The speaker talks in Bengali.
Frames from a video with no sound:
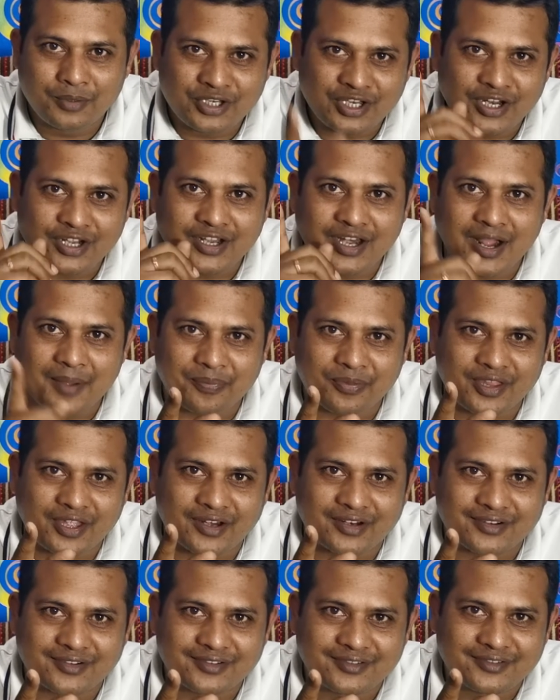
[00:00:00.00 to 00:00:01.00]
বিষয়টা
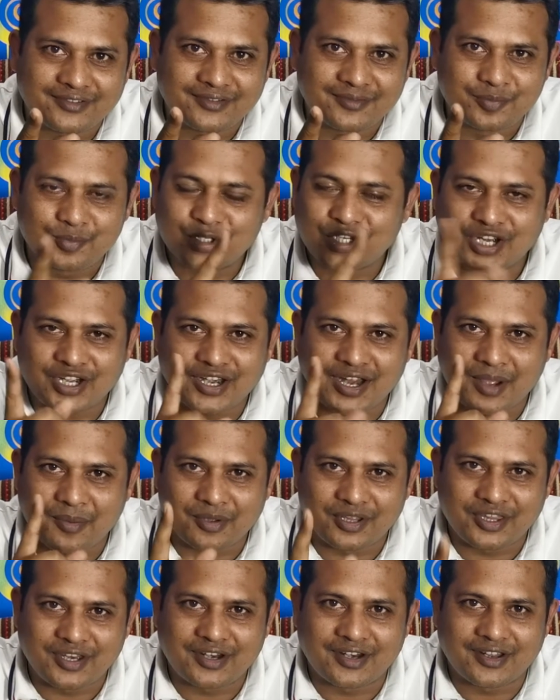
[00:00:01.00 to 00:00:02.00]
আপনার বিষয়টা
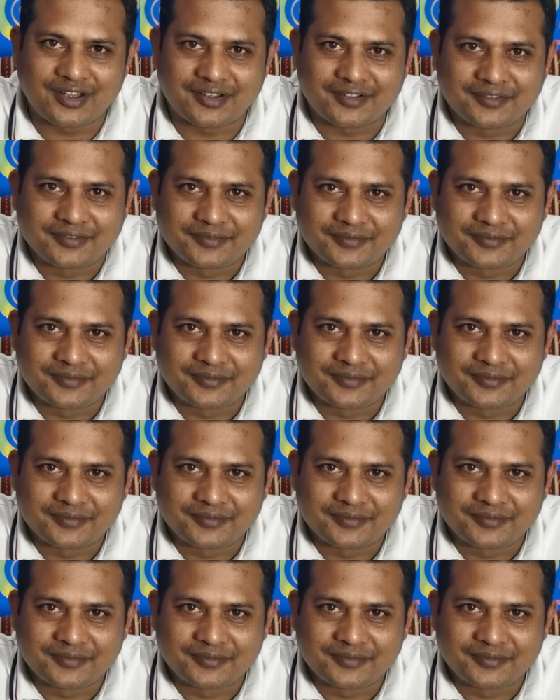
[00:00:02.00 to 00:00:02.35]
আমাদের না